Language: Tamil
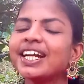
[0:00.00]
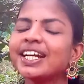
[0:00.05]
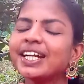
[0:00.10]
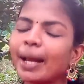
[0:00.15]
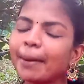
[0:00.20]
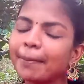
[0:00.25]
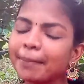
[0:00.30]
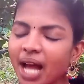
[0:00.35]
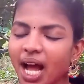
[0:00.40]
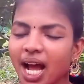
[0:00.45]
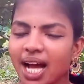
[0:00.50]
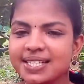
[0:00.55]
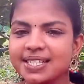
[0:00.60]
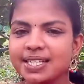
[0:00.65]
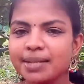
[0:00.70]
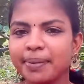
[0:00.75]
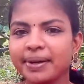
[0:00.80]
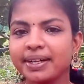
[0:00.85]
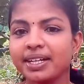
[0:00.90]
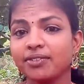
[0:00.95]
நம்ம
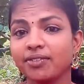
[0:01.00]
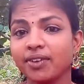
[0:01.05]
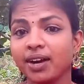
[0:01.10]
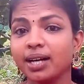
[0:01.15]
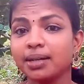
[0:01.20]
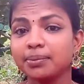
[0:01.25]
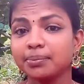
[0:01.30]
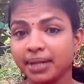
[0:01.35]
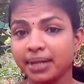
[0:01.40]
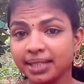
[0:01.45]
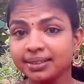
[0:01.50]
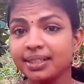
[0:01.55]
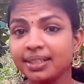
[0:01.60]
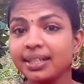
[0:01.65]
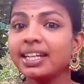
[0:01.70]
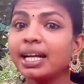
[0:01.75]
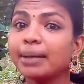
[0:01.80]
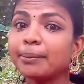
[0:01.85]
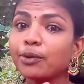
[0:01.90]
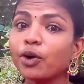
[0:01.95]
ஆசைப்பட்ட வா மாதிரி
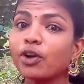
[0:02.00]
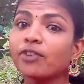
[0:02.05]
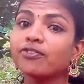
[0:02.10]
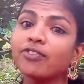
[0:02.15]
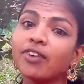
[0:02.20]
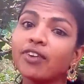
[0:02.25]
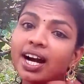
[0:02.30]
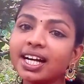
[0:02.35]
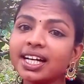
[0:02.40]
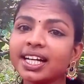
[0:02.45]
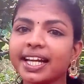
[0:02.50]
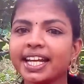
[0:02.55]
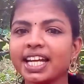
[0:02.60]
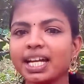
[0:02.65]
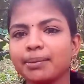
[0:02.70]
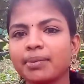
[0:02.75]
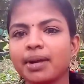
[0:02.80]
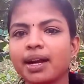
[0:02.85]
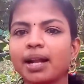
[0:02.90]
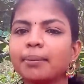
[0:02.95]
நம்மளோட வாழ்க்கையை
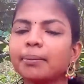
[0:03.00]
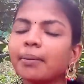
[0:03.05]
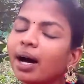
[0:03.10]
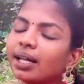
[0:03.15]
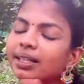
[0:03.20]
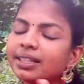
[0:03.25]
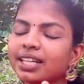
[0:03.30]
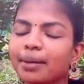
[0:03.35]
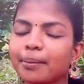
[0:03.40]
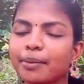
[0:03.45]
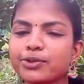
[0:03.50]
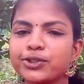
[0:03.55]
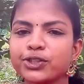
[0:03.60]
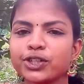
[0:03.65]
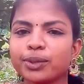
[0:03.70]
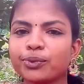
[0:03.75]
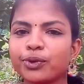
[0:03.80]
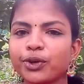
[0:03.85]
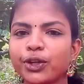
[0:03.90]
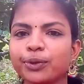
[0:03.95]
நம்மளால் மாற்றி அமைச்சுக்க
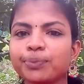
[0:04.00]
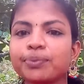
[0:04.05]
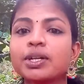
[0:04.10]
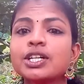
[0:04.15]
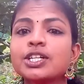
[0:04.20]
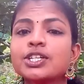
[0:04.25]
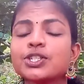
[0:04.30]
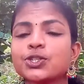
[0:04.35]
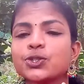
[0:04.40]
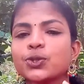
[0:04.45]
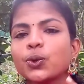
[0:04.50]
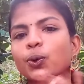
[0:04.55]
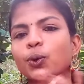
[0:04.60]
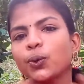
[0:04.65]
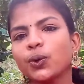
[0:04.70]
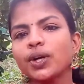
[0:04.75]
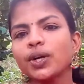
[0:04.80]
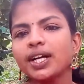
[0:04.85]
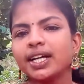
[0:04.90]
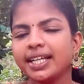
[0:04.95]
முடியும் ஸோ
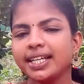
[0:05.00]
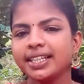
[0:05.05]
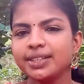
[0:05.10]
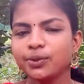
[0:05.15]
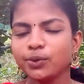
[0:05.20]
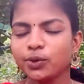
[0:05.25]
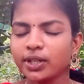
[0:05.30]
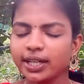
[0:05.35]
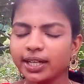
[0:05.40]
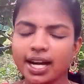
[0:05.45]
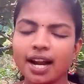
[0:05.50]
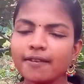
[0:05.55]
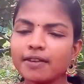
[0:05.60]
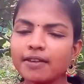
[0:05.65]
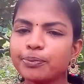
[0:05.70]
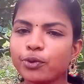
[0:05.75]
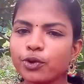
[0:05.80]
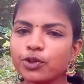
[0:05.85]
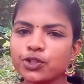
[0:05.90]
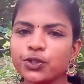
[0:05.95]
இது உங்களுக்கு நல்லாவே
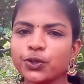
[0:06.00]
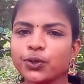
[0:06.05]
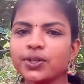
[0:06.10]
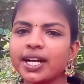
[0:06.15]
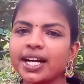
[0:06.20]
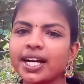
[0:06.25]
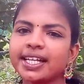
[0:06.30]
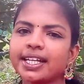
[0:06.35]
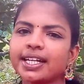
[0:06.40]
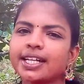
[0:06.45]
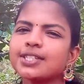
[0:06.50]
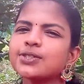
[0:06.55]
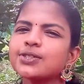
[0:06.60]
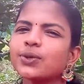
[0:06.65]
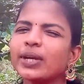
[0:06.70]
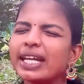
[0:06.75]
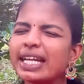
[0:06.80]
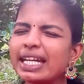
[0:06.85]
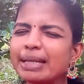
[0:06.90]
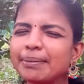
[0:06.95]
புரிஞ்சிருக்கும்னு நினைக்கிறேன் ஸோ
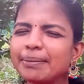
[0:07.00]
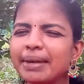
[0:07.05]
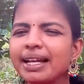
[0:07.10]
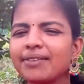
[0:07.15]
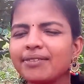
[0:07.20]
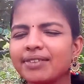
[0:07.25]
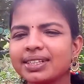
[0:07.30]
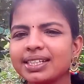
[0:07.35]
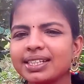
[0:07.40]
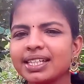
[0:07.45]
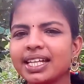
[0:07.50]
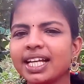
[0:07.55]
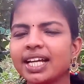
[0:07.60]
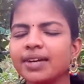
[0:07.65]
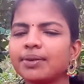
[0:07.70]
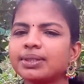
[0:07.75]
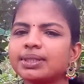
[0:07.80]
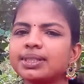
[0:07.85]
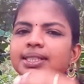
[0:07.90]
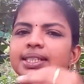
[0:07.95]
இனிமேல் வந்து நீங்கள்
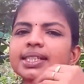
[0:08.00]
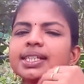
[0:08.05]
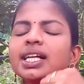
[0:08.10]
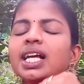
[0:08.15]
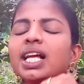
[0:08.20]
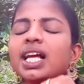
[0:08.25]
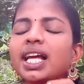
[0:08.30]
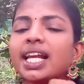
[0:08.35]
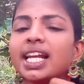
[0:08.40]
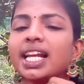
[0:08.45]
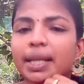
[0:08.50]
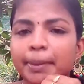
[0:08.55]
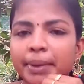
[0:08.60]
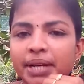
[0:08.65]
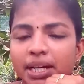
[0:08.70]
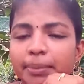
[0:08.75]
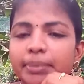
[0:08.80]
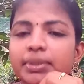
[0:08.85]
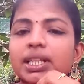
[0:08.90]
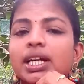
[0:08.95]
வந்து எல்லாமே
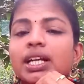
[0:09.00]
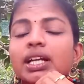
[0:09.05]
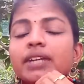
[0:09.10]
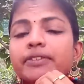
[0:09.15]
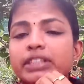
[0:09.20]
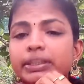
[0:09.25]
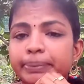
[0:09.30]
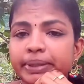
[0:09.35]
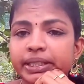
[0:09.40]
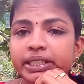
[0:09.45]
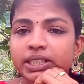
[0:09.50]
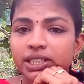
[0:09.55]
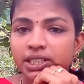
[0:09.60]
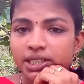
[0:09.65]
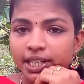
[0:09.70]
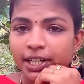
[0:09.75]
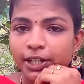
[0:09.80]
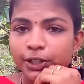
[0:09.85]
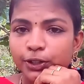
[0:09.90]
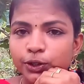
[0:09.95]
நம்ம தலைவிதிப்படி தான்
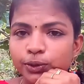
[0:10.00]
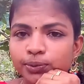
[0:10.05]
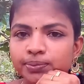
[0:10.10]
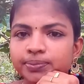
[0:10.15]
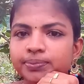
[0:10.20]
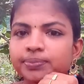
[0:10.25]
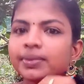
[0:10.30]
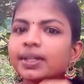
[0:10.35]
நடக்கும்